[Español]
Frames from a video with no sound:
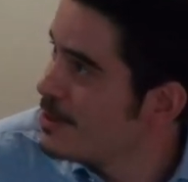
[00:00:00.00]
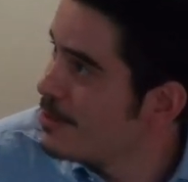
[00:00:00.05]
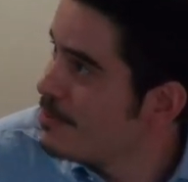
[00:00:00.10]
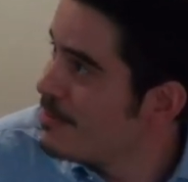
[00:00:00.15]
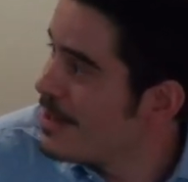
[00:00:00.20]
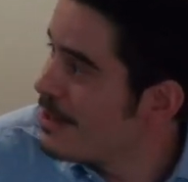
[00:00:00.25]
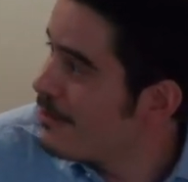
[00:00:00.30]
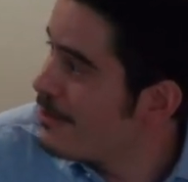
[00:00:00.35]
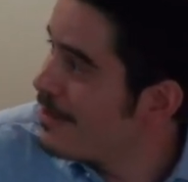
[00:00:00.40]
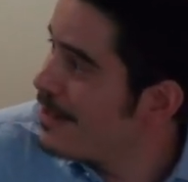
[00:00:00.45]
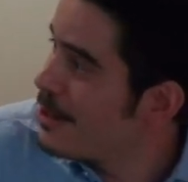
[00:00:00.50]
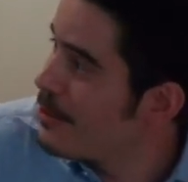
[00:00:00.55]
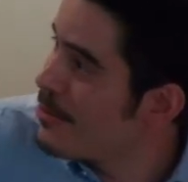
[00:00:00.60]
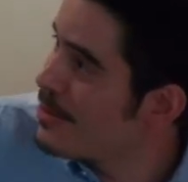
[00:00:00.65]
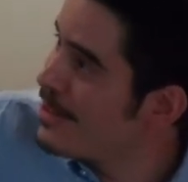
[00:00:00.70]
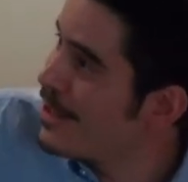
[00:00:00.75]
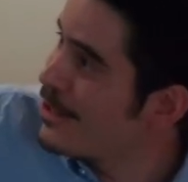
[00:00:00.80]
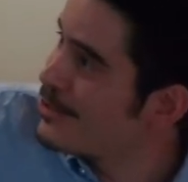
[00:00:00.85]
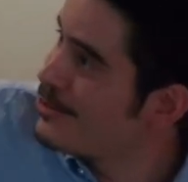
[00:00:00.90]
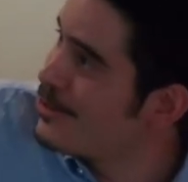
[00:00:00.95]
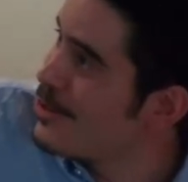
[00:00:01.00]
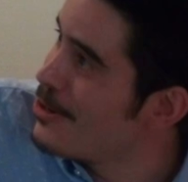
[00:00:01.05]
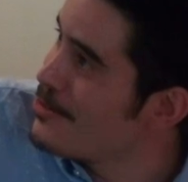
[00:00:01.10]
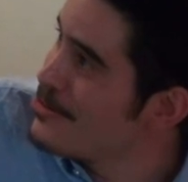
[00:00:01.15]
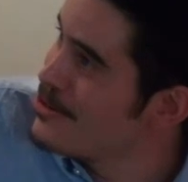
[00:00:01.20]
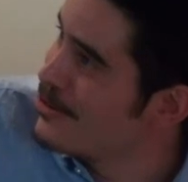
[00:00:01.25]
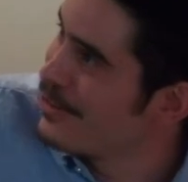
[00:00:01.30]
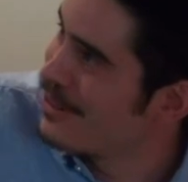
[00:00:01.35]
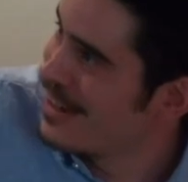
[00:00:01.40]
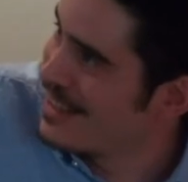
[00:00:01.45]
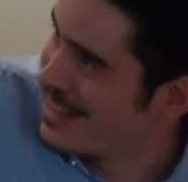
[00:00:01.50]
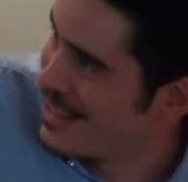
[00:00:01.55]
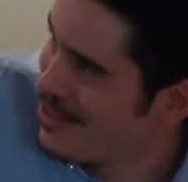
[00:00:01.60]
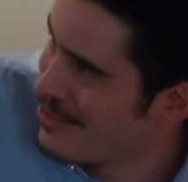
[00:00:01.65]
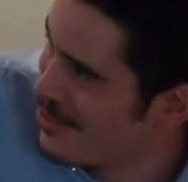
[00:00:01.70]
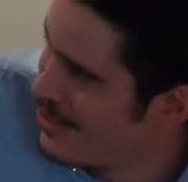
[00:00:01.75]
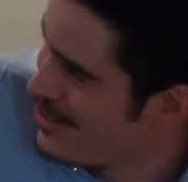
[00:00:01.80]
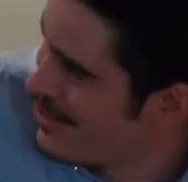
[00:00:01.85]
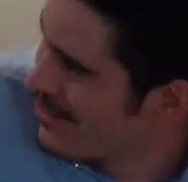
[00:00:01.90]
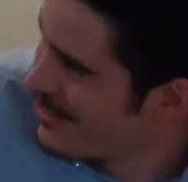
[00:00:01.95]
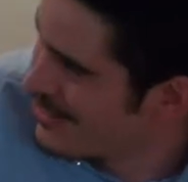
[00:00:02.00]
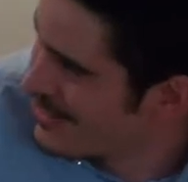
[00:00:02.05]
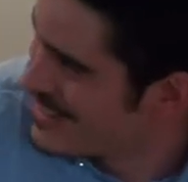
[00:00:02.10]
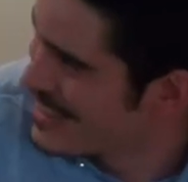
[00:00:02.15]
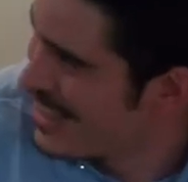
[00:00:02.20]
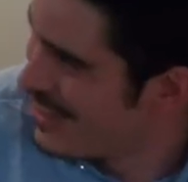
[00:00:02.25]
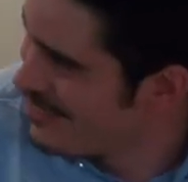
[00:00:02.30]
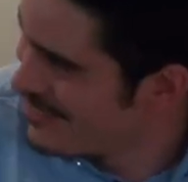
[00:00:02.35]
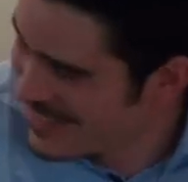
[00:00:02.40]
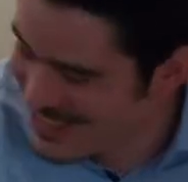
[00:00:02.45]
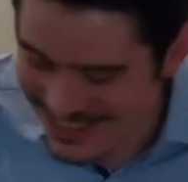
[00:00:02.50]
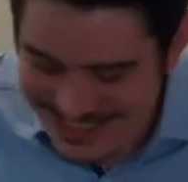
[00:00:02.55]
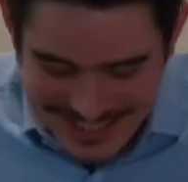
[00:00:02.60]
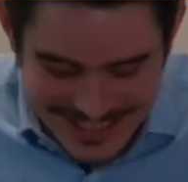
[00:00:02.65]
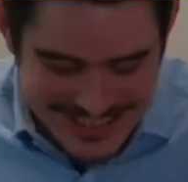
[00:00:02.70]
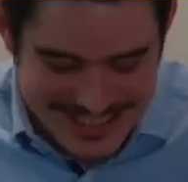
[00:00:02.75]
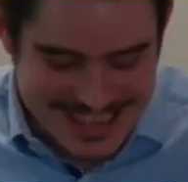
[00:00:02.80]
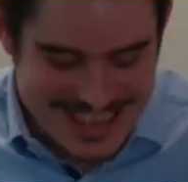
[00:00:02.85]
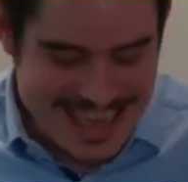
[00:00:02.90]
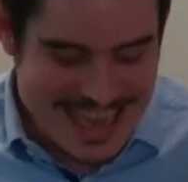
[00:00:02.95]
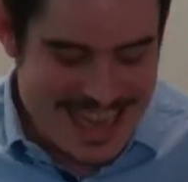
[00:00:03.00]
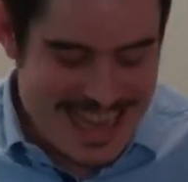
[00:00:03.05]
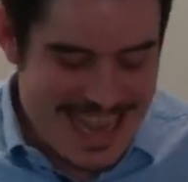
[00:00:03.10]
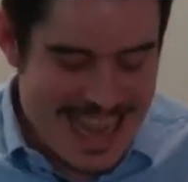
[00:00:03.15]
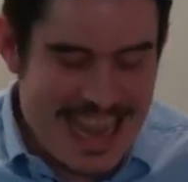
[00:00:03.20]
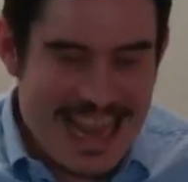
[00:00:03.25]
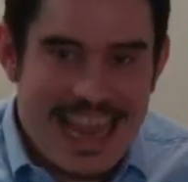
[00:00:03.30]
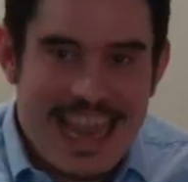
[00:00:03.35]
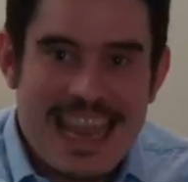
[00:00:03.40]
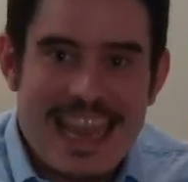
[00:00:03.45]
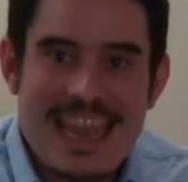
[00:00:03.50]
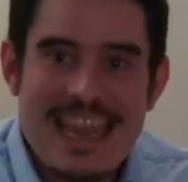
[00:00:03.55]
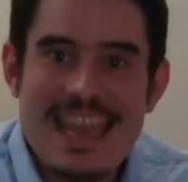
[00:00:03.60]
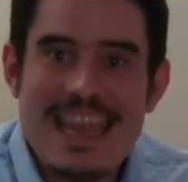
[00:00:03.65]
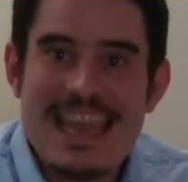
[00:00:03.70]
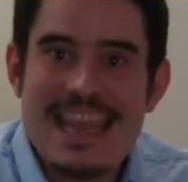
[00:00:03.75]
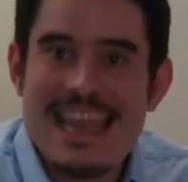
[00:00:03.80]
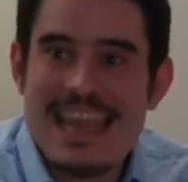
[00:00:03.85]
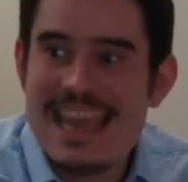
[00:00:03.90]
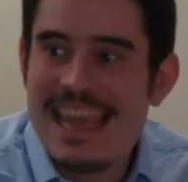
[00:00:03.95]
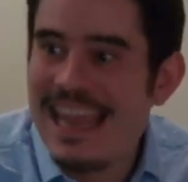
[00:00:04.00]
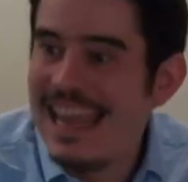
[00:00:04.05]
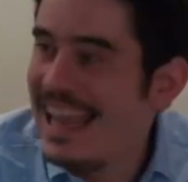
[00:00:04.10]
Me acabo de dar cuenta que soy el único que he traducido dos capítulos y,